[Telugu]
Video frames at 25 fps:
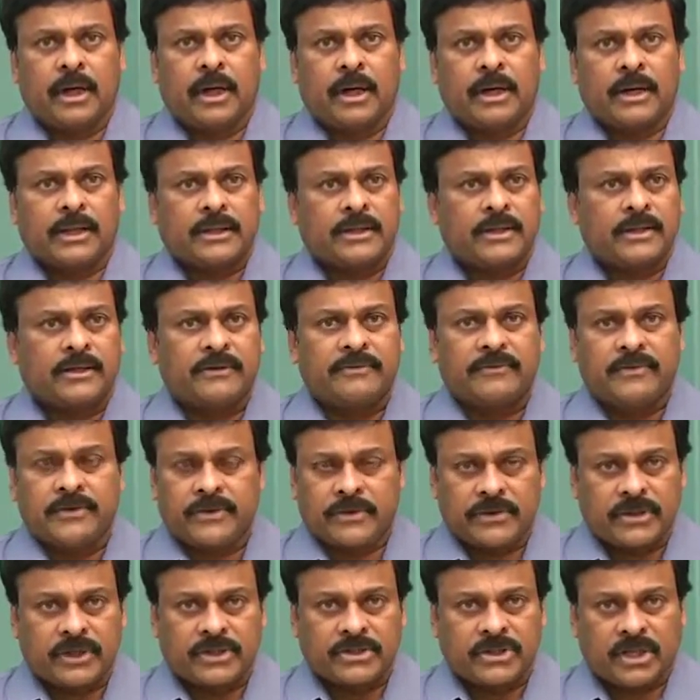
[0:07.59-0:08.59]
అన్నది
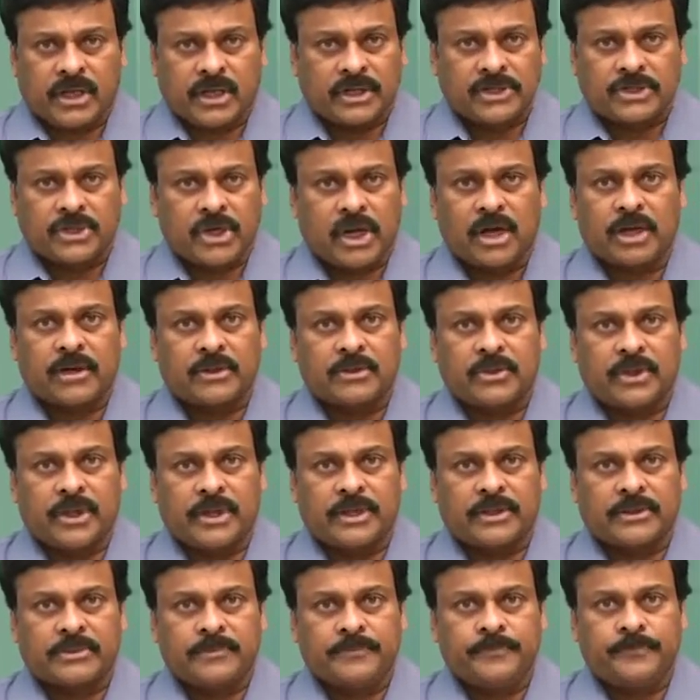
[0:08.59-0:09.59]
వింటుంటే చాలా షాక్
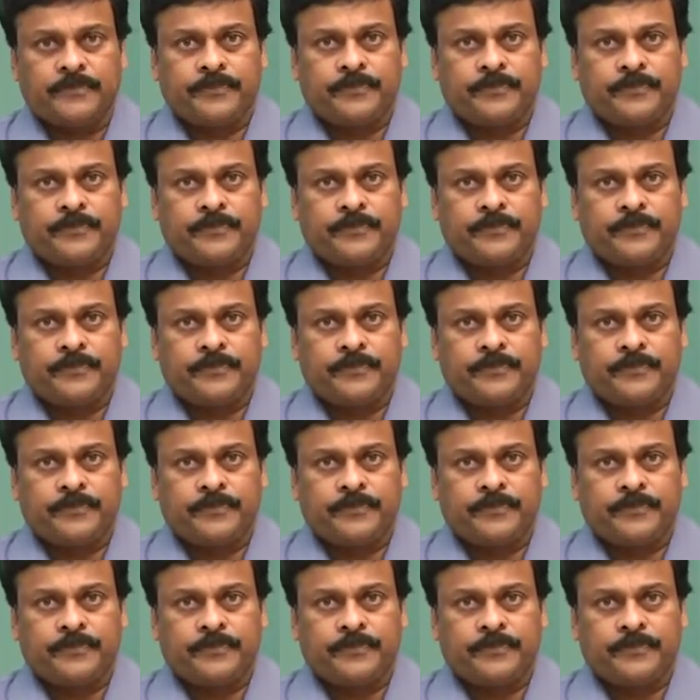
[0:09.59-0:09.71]
గురయ్యాను